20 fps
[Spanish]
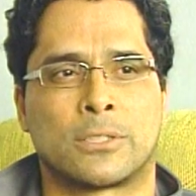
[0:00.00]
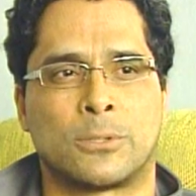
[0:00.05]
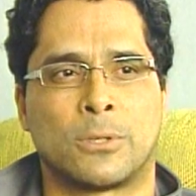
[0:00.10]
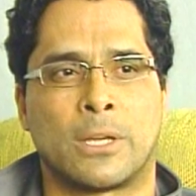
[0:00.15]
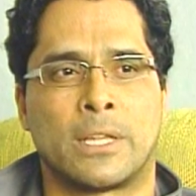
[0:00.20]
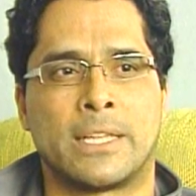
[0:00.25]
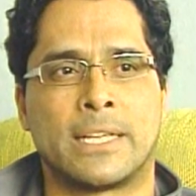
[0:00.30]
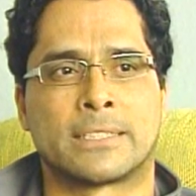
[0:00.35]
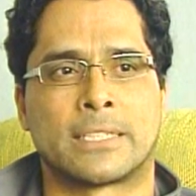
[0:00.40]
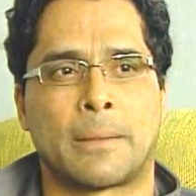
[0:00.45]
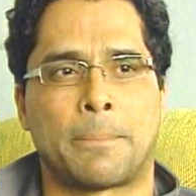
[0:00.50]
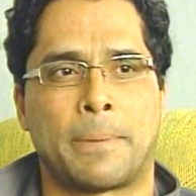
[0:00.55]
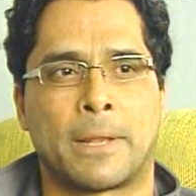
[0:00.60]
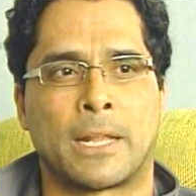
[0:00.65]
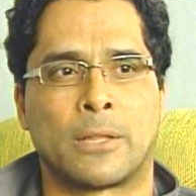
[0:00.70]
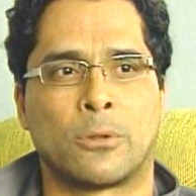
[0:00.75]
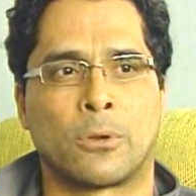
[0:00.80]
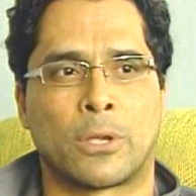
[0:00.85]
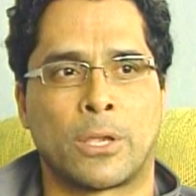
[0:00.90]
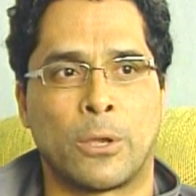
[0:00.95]
de la ciudadanía está
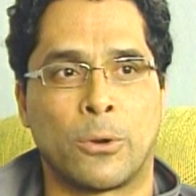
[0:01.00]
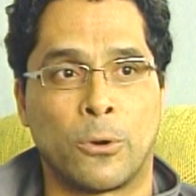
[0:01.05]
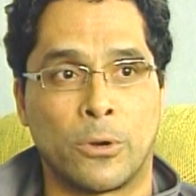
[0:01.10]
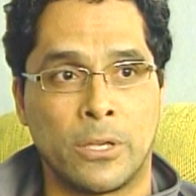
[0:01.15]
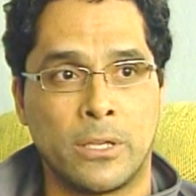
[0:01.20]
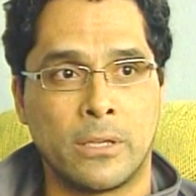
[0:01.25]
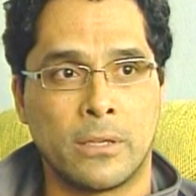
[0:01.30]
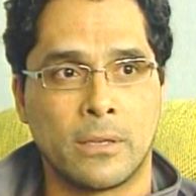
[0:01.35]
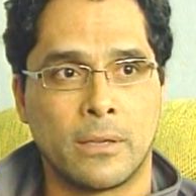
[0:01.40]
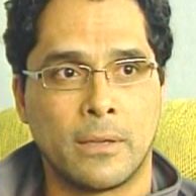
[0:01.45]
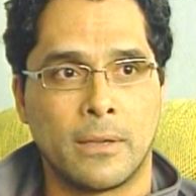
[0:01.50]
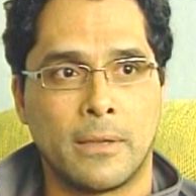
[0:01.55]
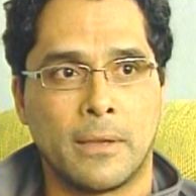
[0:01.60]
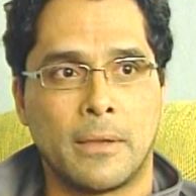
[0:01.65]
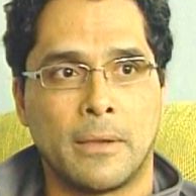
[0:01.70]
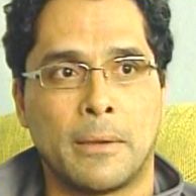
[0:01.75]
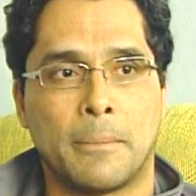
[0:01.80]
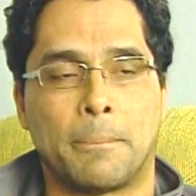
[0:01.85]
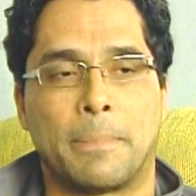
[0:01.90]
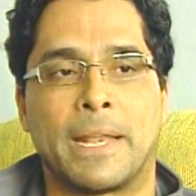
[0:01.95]
esperando que hoy
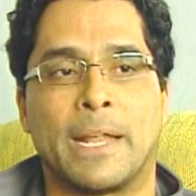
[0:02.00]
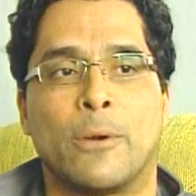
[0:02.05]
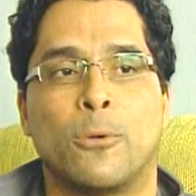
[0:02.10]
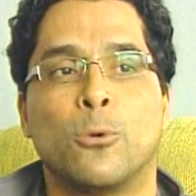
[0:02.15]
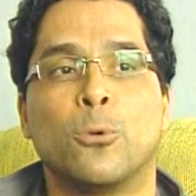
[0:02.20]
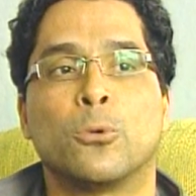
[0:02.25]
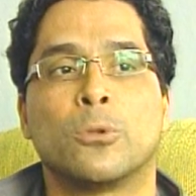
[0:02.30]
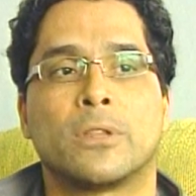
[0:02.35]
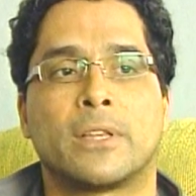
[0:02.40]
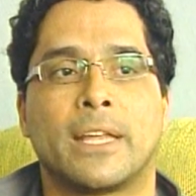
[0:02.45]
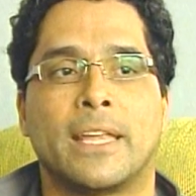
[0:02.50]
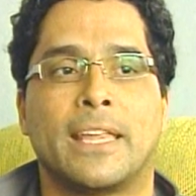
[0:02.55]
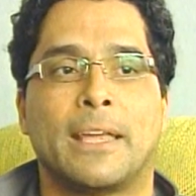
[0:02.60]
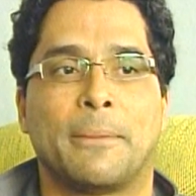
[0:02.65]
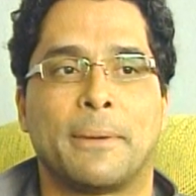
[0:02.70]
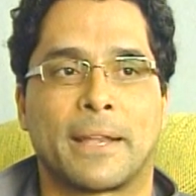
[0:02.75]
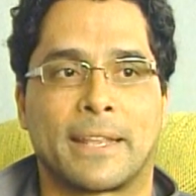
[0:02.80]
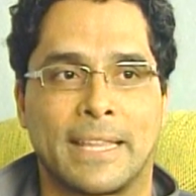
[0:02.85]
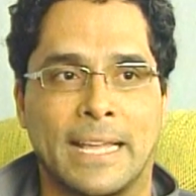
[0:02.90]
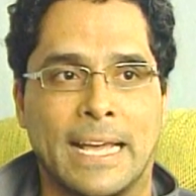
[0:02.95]
pregunte
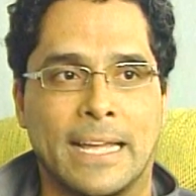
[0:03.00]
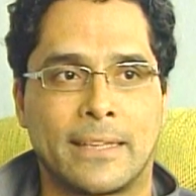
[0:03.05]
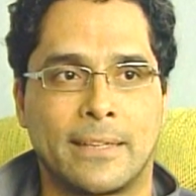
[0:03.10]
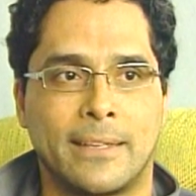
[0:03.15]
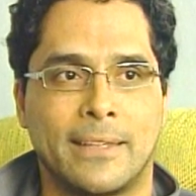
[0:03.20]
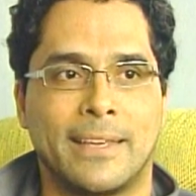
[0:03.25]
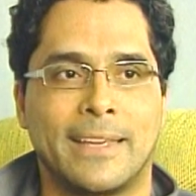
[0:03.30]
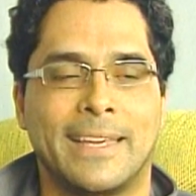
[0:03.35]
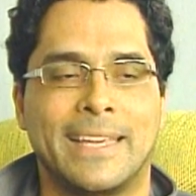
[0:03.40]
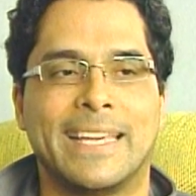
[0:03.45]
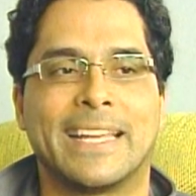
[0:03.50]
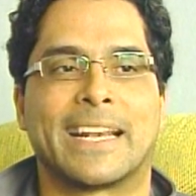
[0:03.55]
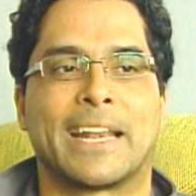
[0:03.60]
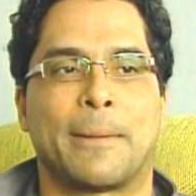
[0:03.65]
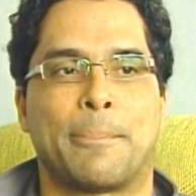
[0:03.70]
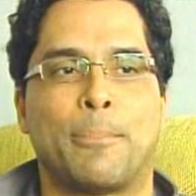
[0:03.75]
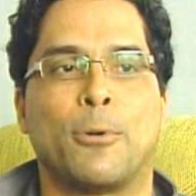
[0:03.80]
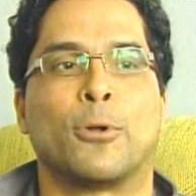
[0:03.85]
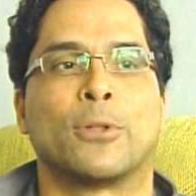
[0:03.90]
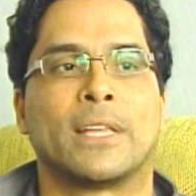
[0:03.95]
de verdad y
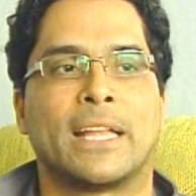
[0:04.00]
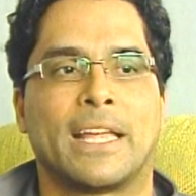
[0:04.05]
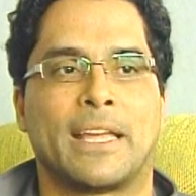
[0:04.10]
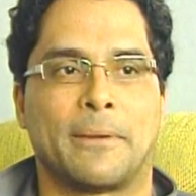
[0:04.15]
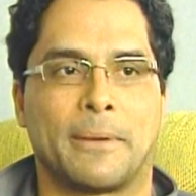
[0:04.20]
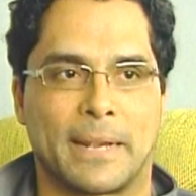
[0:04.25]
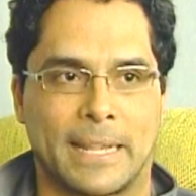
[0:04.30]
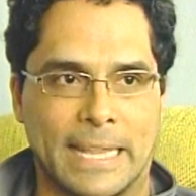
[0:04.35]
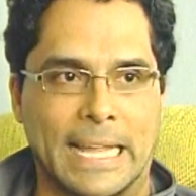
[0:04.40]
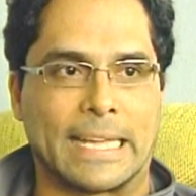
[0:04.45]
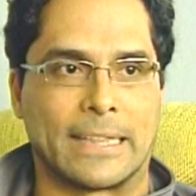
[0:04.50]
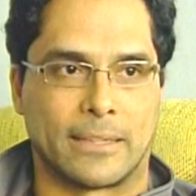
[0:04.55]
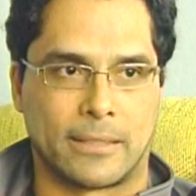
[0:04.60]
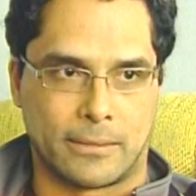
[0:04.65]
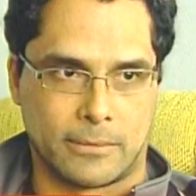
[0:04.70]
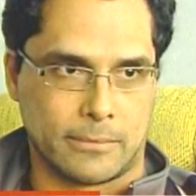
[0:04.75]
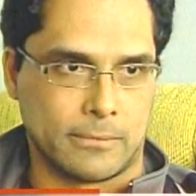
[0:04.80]
responda de verdad.